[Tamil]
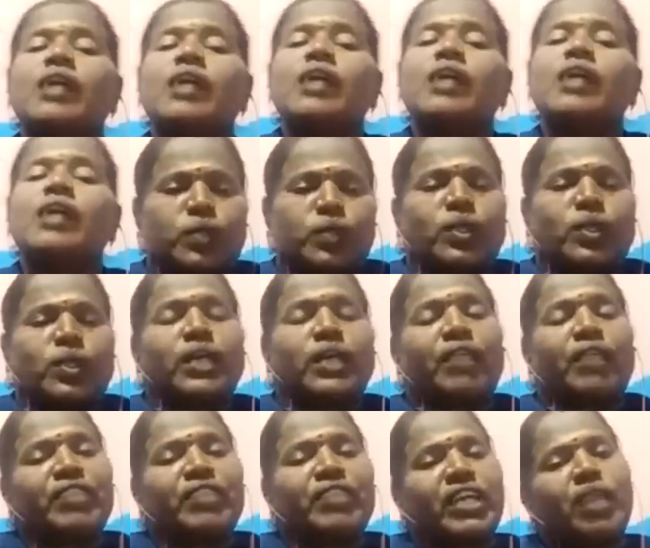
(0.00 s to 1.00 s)
சூழலுக்குள்ள
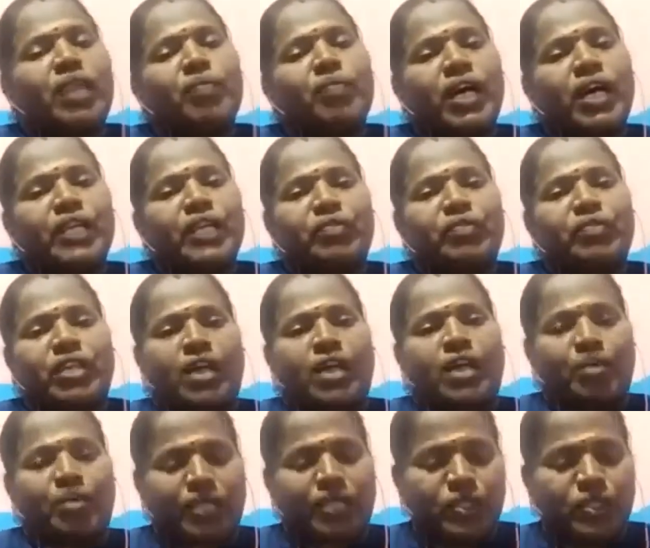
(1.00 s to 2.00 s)
கவிஞனா மாறி விடலாம்
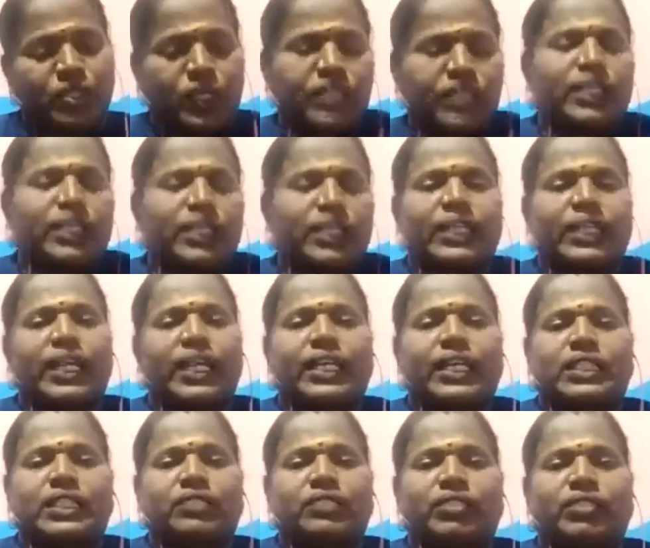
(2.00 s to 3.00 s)
அப்படின்னு சொல்லிட்டு தான் இந்த
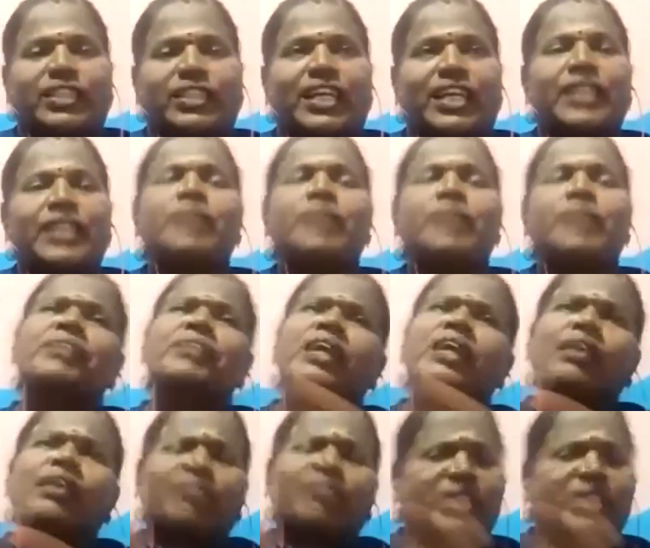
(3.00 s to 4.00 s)
நகரத்துக்கு வந்தாரு
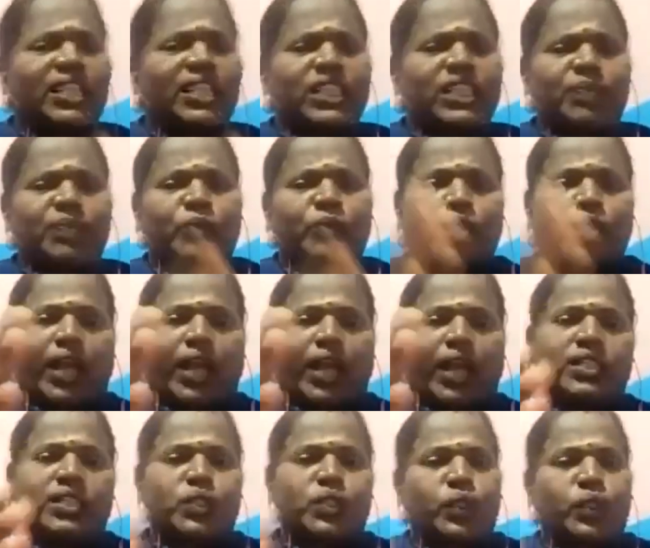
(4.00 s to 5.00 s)
வந்ததுக்கு அப்புறம் ஒரு
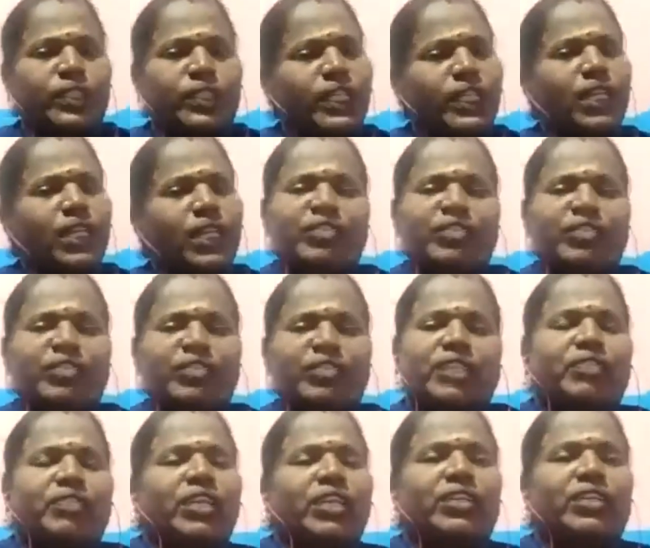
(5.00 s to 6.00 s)
ஐந்து தொகுதிகள் கவிதையை
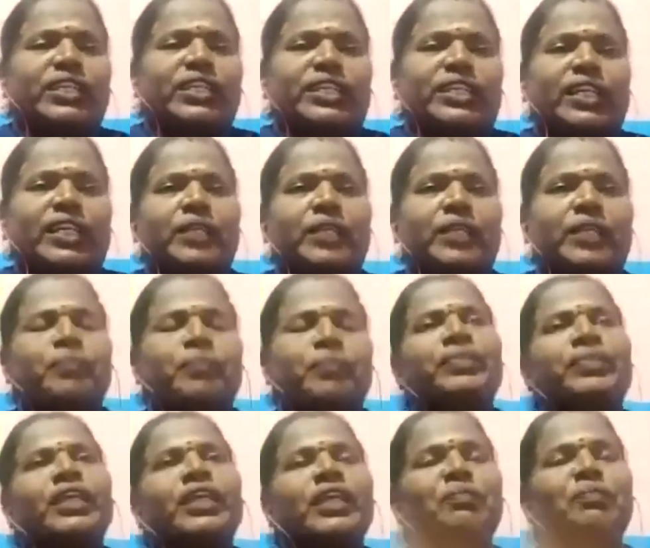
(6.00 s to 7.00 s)
வெளியிட்டுட்டாரு
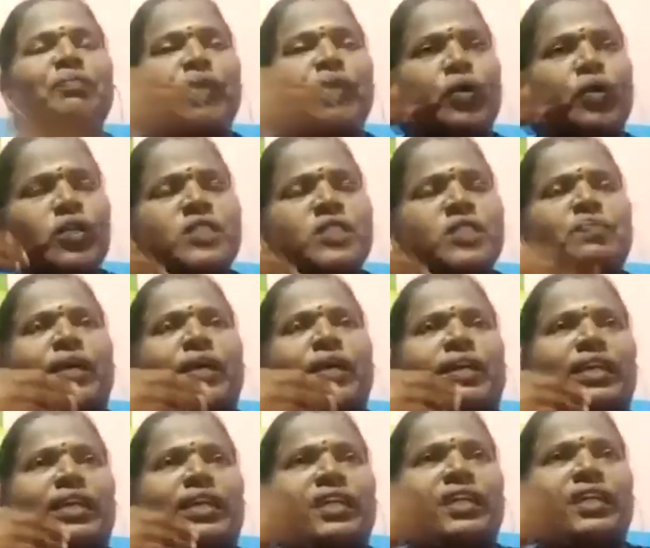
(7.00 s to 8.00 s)
இப்ப யோசிச்சு
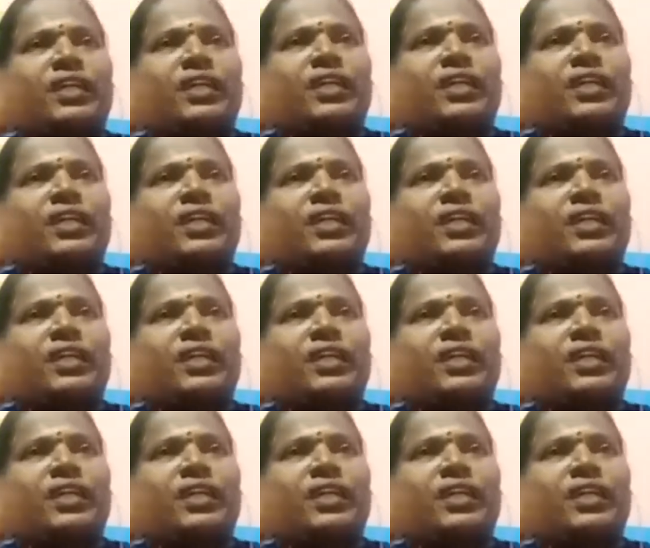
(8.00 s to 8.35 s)
பாக்குறாரு இந்த